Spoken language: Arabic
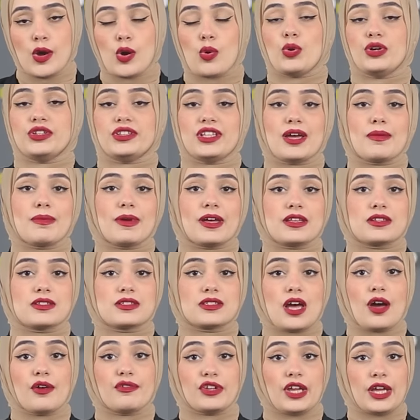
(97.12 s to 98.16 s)
وتابع
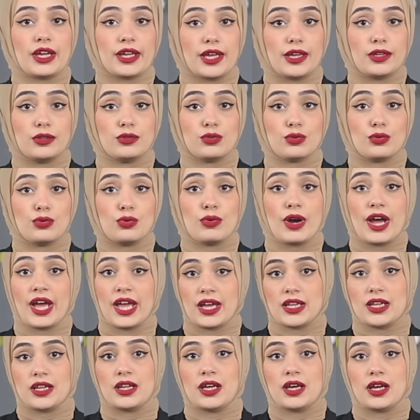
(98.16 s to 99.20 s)
الصحفي حكايته
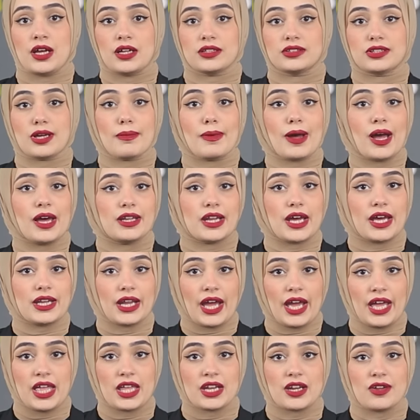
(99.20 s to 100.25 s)
وقال طبعا انا
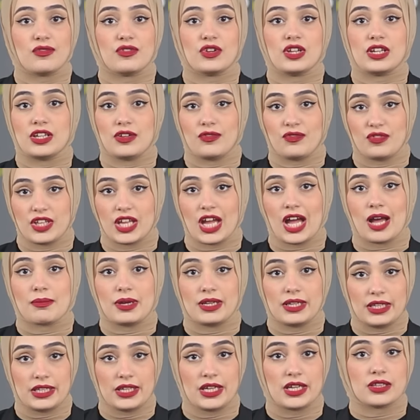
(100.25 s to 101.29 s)
عارف ان في
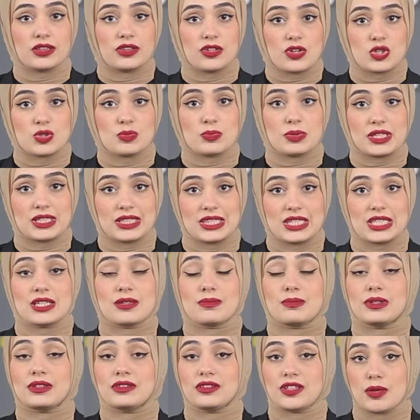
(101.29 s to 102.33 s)
عمليات نصب كتير
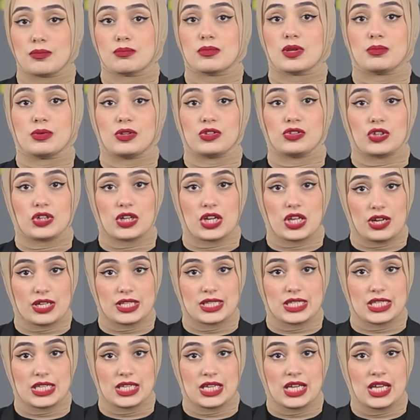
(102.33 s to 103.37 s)
بتتم بالطريقه
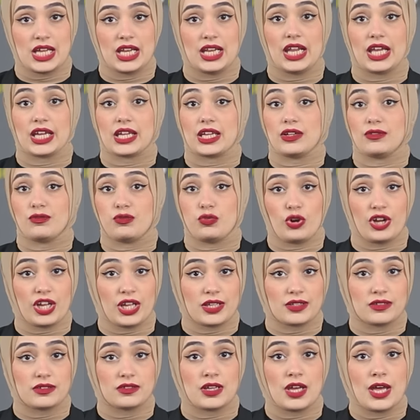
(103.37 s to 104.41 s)
دي لكن
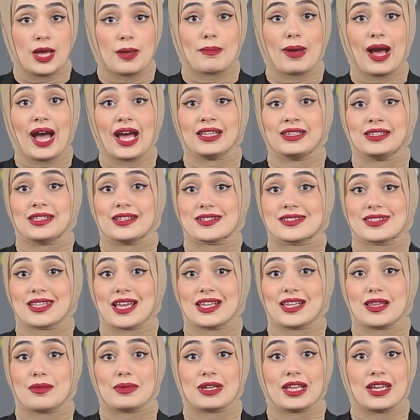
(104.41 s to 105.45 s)
فوجئت بعت لي
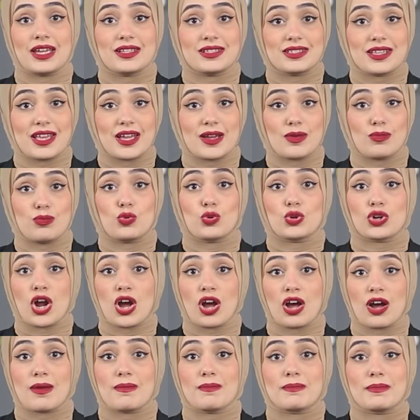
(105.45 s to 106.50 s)
رساله من حساب
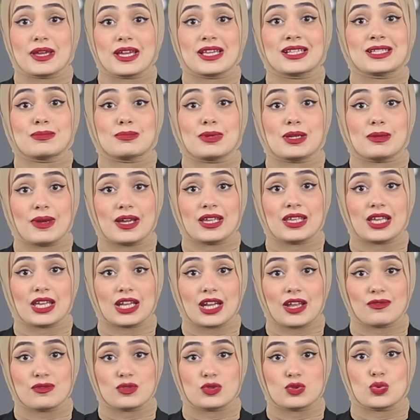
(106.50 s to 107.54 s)
ورقم باسم البنك
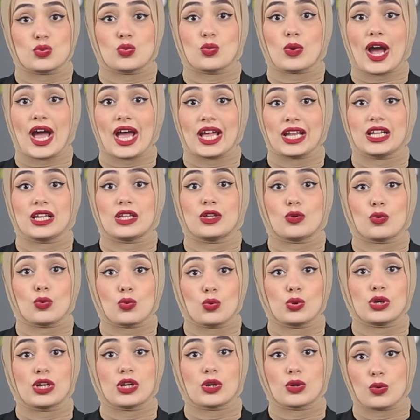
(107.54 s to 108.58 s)
نفسه وقال لي
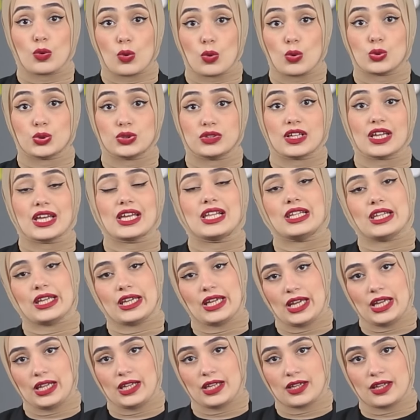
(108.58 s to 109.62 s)
قول الكود اللي
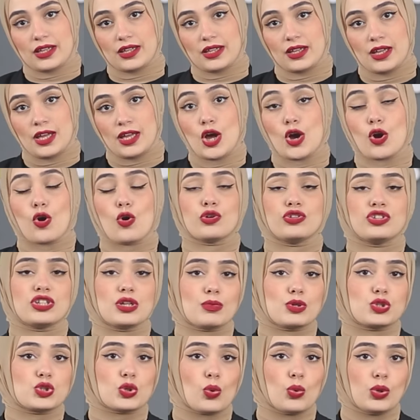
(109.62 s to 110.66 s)
جالك كنت
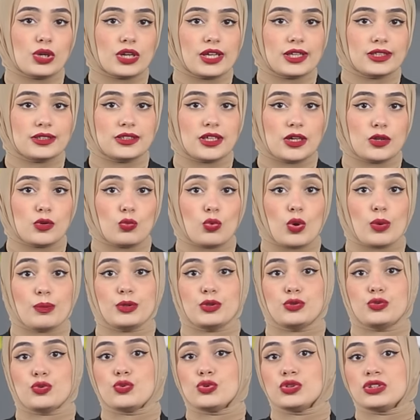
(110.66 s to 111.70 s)
مشغول جدا
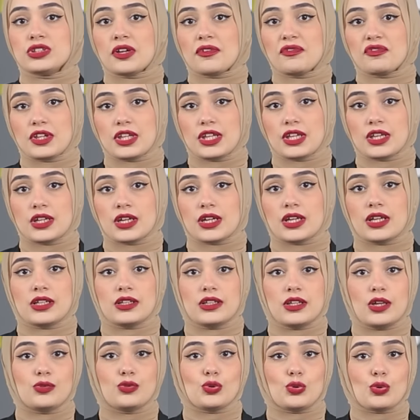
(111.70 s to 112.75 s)
وبدون تفكير
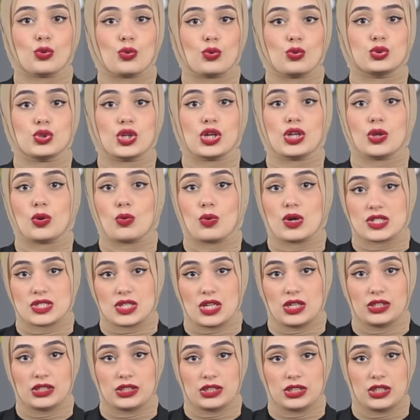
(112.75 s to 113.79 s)
اديته الكود اللي
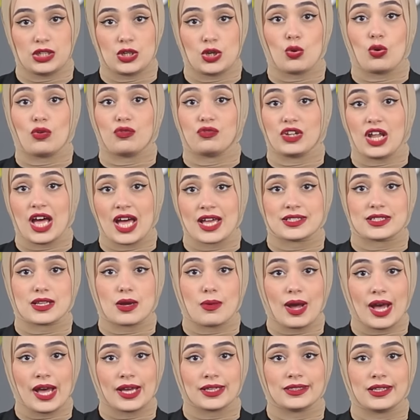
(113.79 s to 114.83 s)
وصلني وفي لحظه
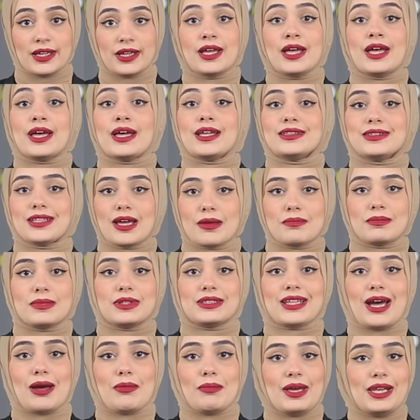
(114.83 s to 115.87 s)
واحده
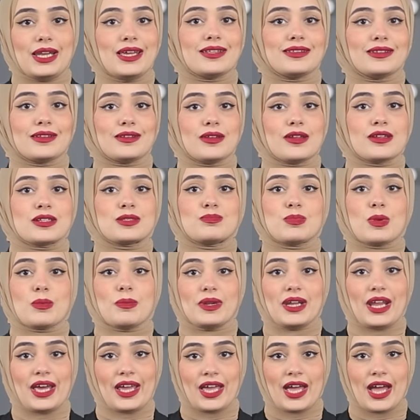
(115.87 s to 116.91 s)
تمت عمليه النصب
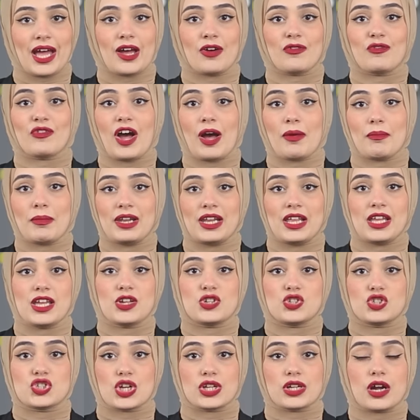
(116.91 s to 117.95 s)
بنجاح في
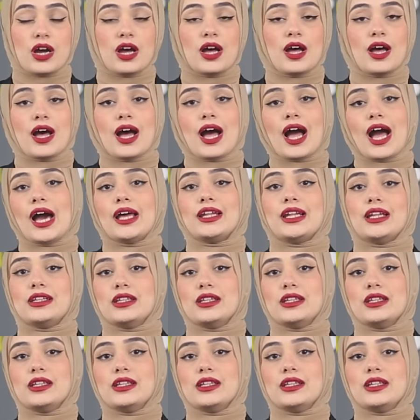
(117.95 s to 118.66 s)
عمليه شراء على